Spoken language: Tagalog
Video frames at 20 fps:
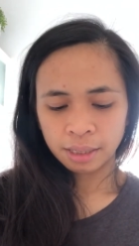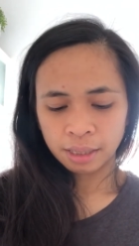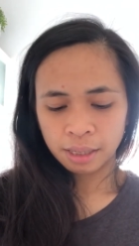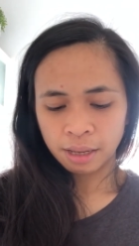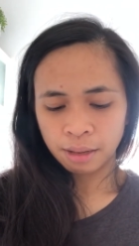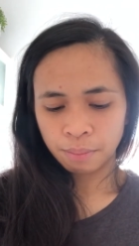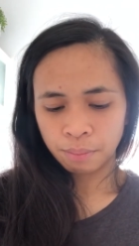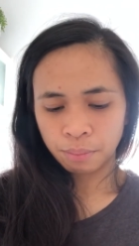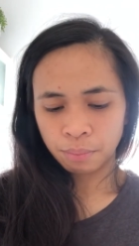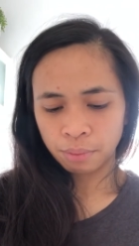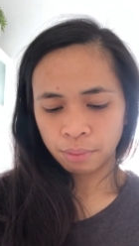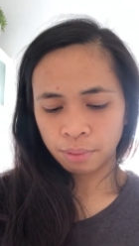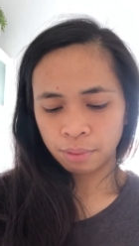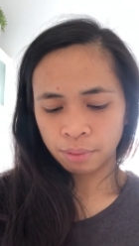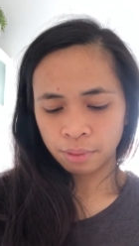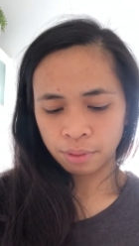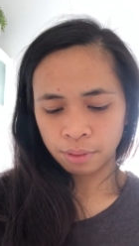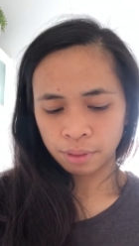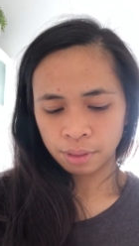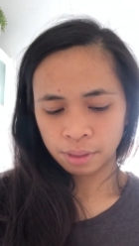
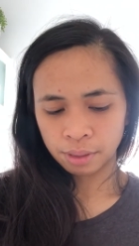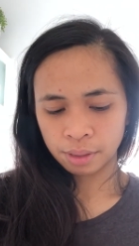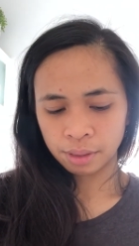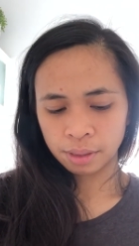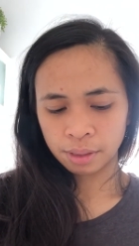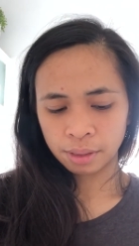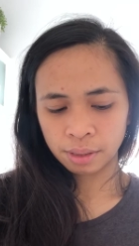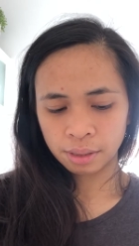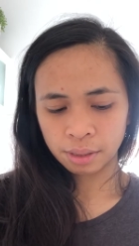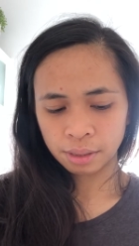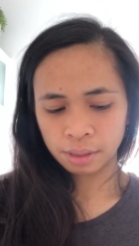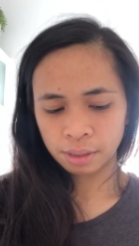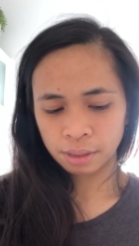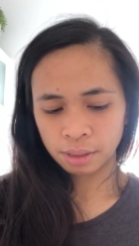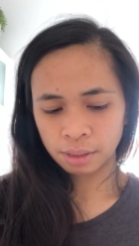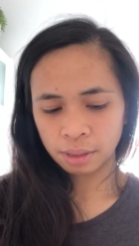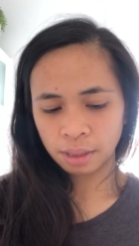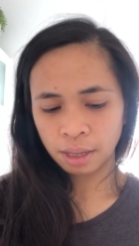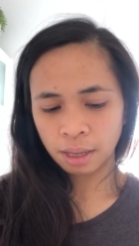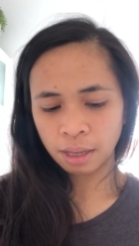Tapos,
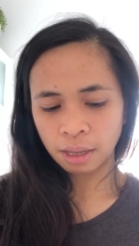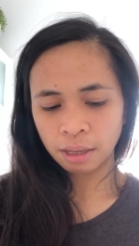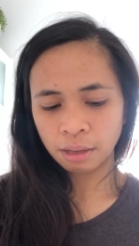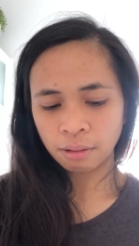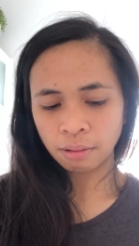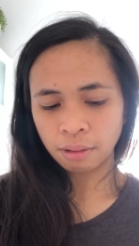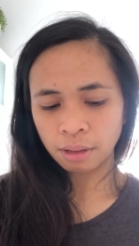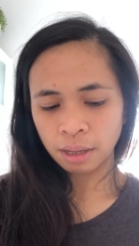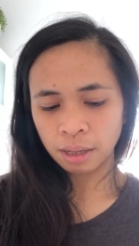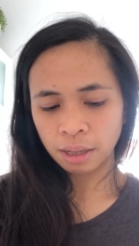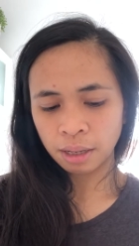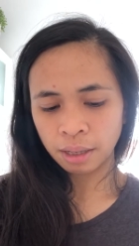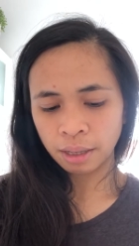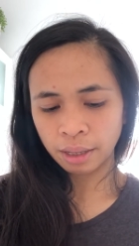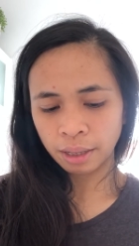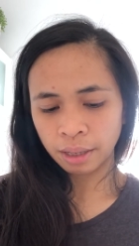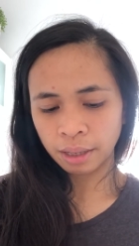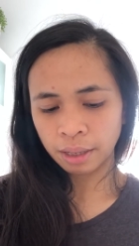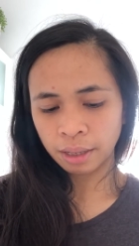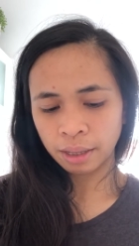thank you,
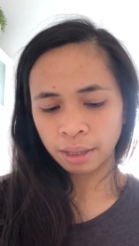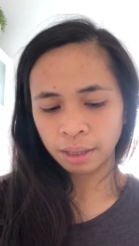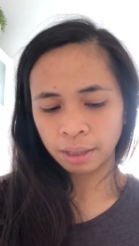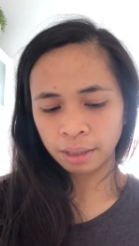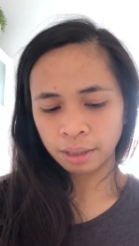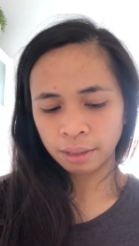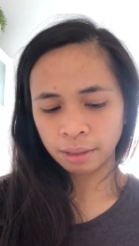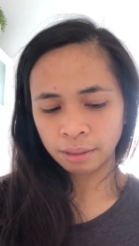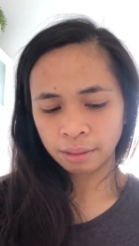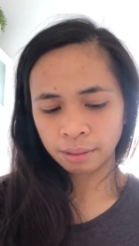Ellen.